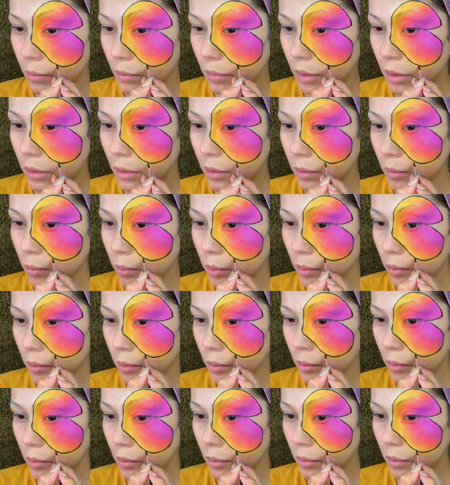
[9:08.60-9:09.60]
mano,
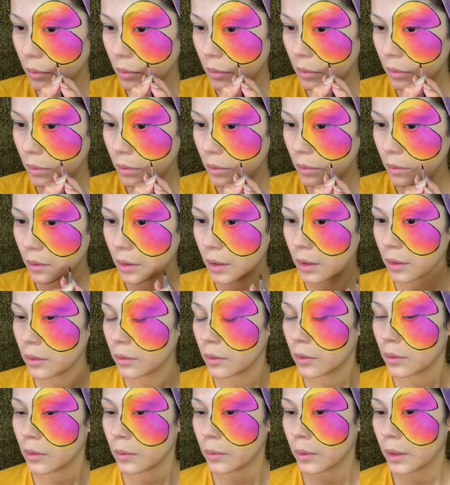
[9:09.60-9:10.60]
pero luego
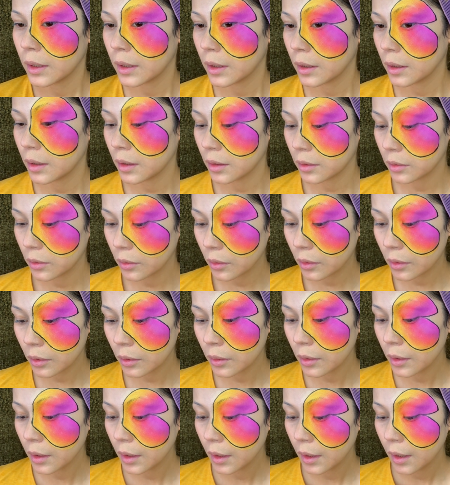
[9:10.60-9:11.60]
yo lo voy a arreglar
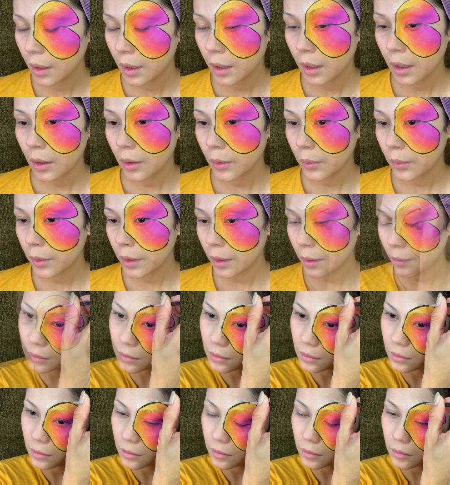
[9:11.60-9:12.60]
todo.
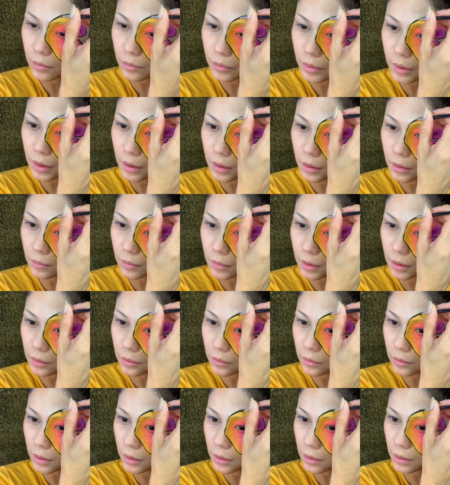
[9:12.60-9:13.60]
Ahora un pelín más
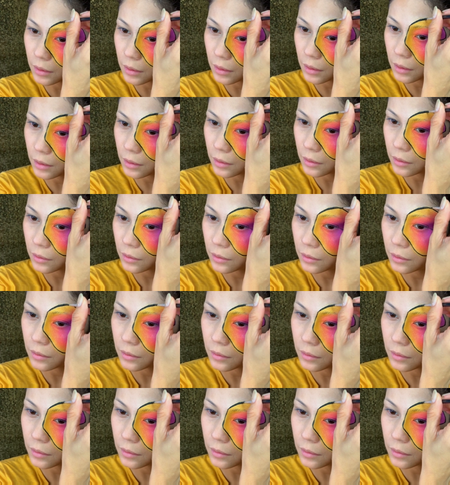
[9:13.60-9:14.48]
gruesito,